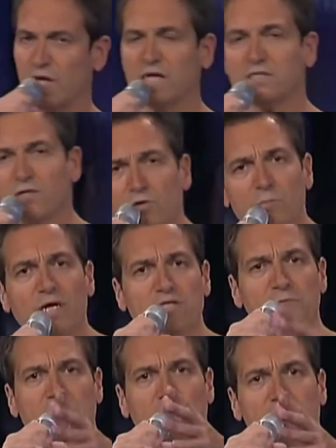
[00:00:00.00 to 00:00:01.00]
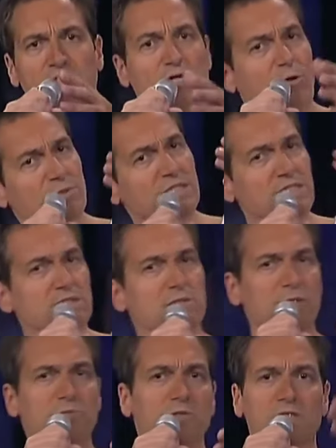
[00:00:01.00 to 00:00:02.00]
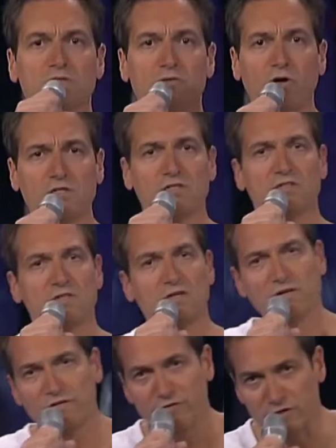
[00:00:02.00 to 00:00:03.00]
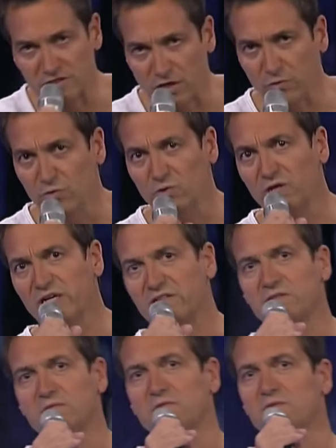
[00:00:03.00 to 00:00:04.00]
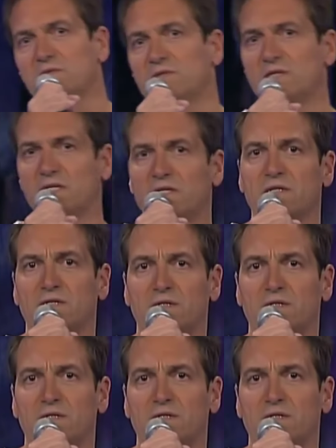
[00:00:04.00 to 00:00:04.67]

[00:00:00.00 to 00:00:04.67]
Da ist ja nur ein Beispiel. Aber ich glaube nicht zum Beispiel, dass Gott Verdauung hat. Ja.